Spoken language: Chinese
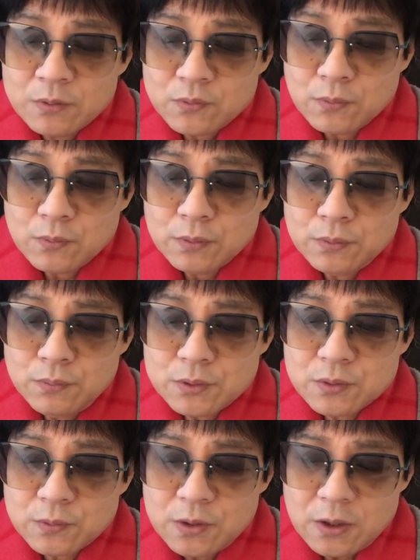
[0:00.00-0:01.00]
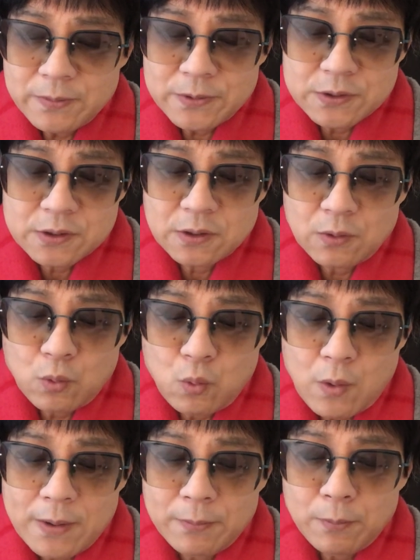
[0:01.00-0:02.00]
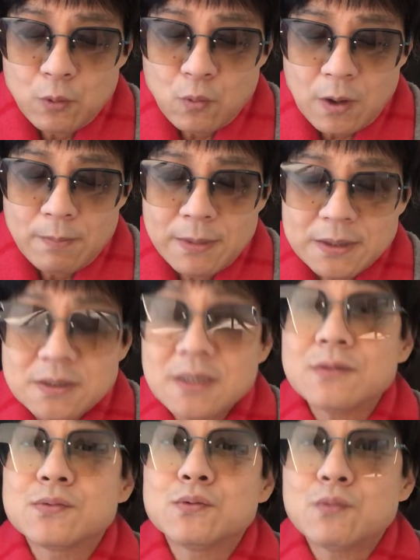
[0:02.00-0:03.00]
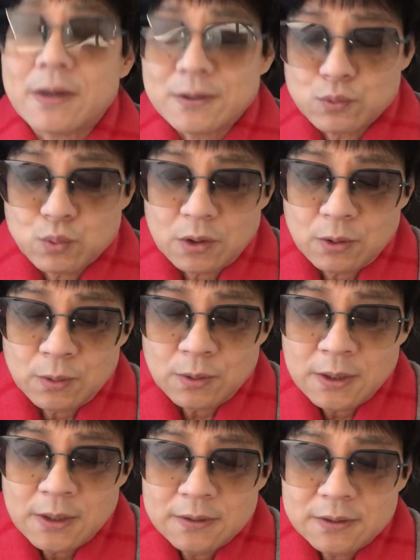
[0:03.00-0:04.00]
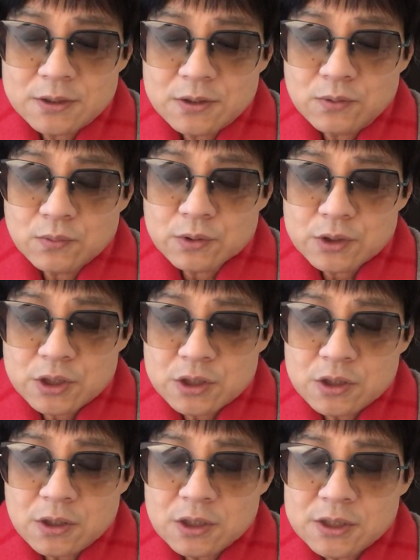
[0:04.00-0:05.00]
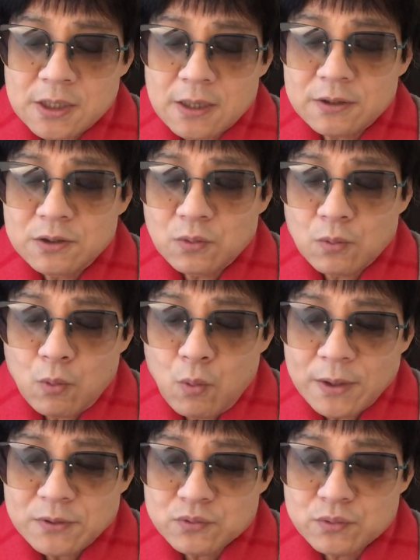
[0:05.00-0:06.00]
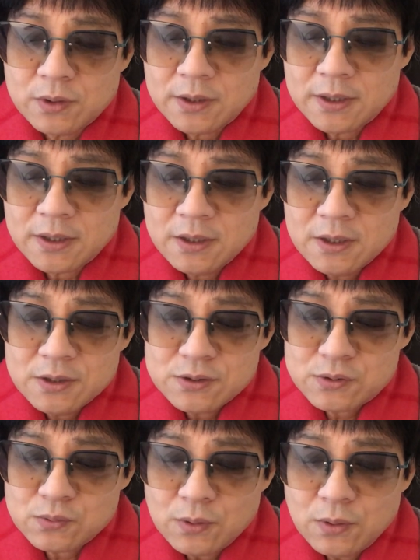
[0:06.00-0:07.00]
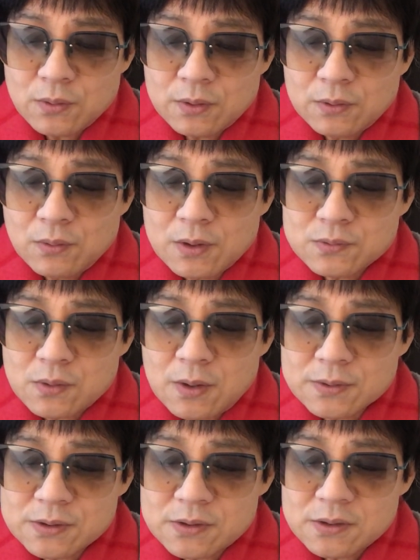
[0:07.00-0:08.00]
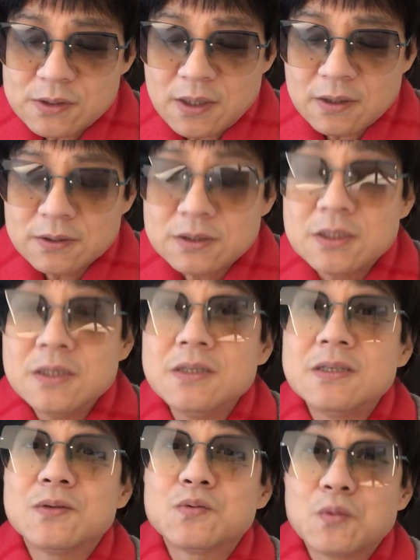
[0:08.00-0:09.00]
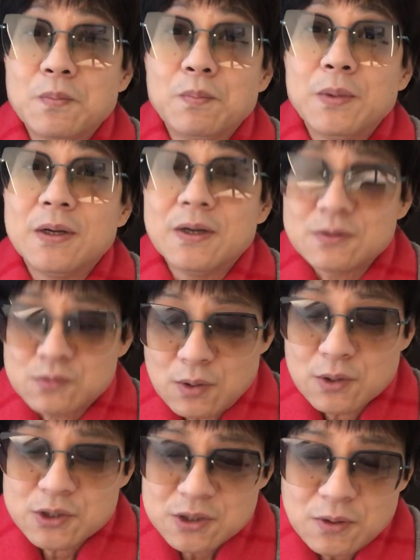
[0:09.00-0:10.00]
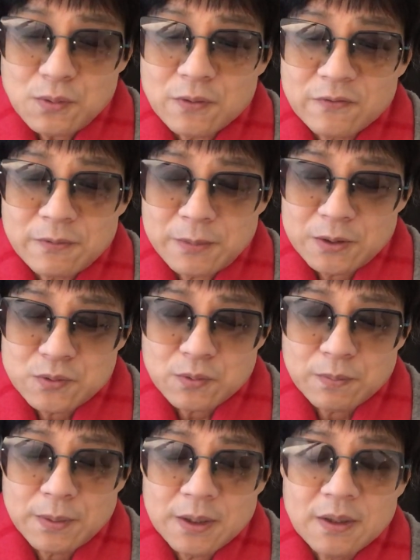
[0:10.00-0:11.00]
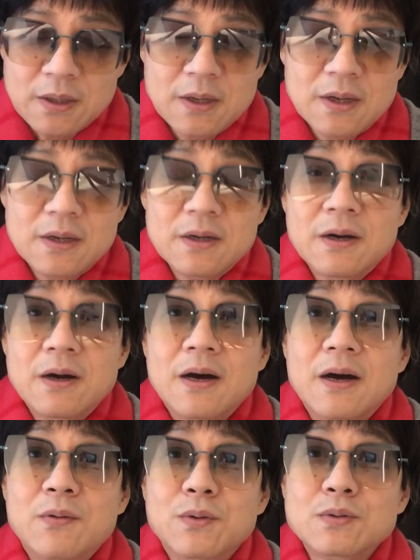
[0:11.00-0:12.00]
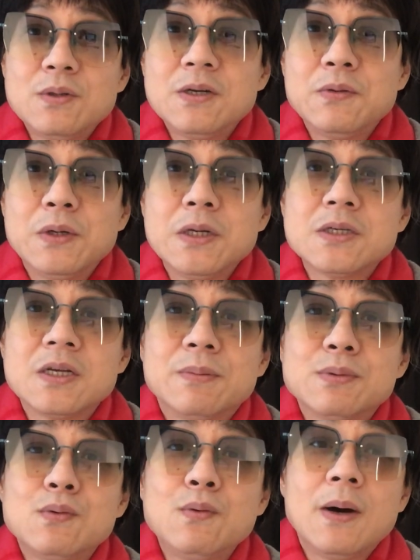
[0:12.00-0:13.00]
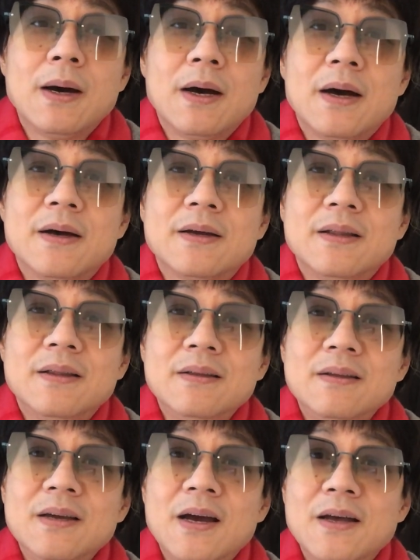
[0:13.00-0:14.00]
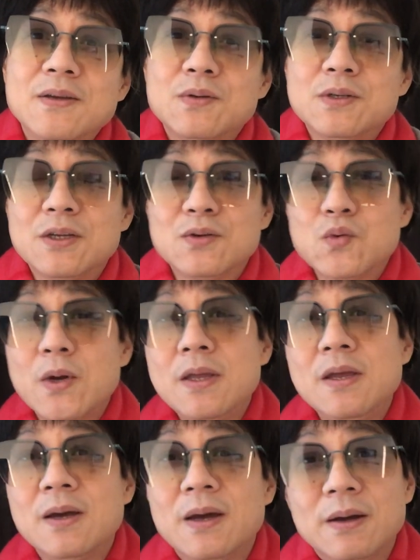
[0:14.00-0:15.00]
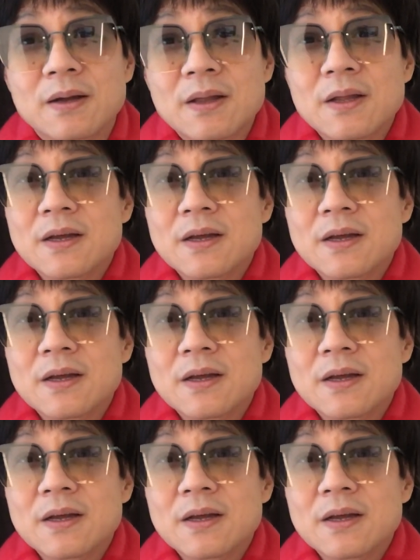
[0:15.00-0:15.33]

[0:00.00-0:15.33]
中国欲求日本式的缓缓慢降速软着陆，那是一种奢想，一种幻觉啊！所有人都要做好思想和经济的准备啊，做好生活方面的准备。啊，我觉得这个文章写的不错啊，一看就是挺专业啊。